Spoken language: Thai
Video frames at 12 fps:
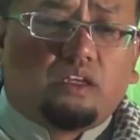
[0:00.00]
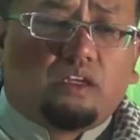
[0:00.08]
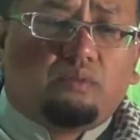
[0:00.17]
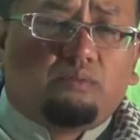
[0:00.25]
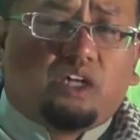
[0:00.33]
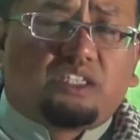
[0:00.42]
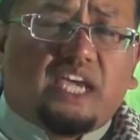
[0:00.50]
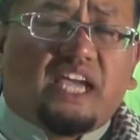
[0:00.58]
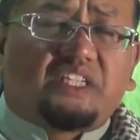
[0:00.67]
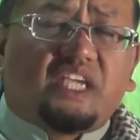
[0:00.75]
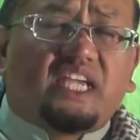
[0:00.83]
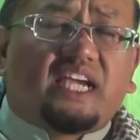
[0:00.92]
เพราะแท้
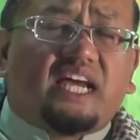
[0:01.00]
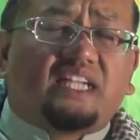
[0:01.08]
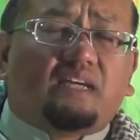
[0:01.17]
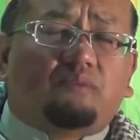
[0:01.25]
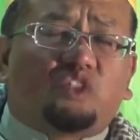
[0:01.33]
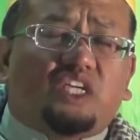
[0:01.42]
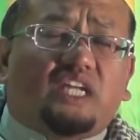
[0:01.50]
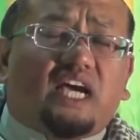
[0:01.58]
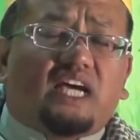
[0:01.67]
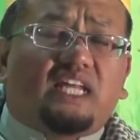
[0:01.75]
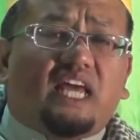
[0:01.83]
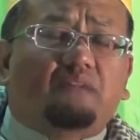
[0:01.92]
จริงการทำศีนา
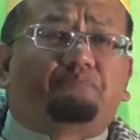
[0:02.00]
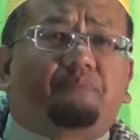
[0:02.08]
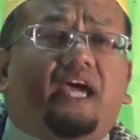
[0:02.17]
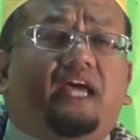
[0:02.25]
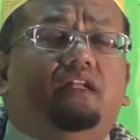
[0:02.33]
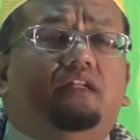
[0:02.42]
นั้นเป็น